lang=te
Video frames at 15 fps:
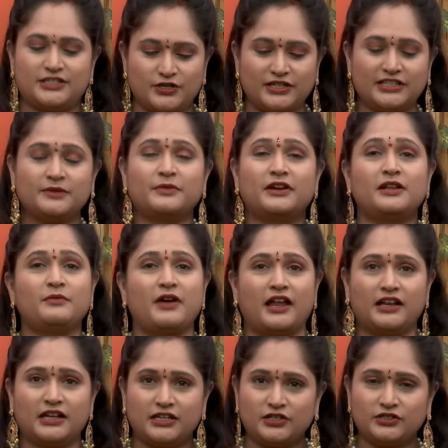సో ఇది మనం
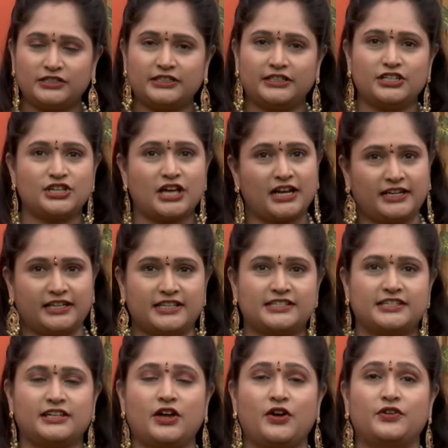అన్నంలో తింటే చాలా
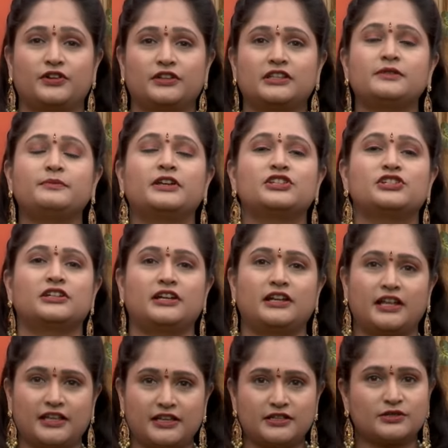టేస్టీగా ఉంటుంది మంచిగా
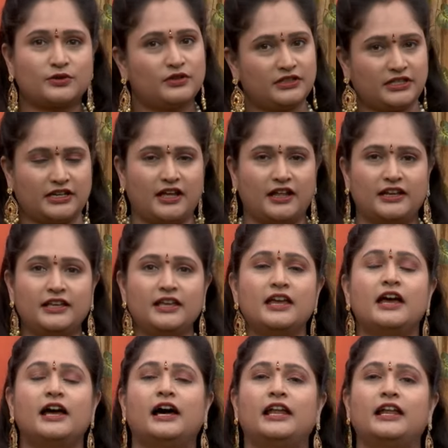నెయ్యి వేసుకొని తినాలి
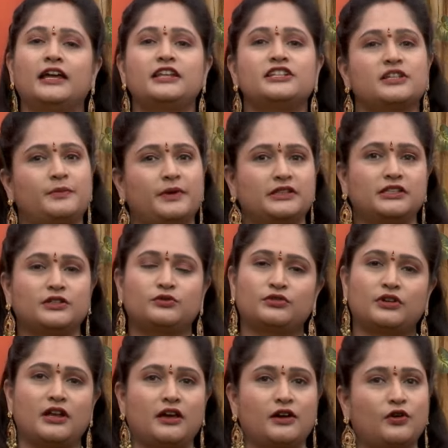అలానే చపాతీ
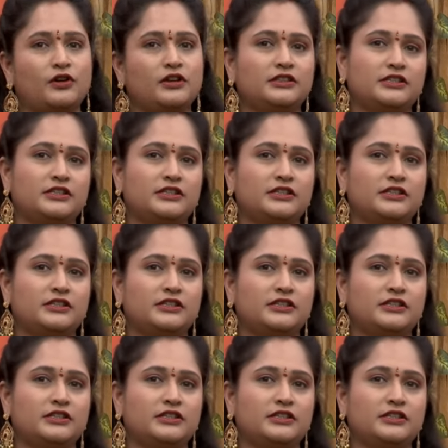కూరలాగా కూడా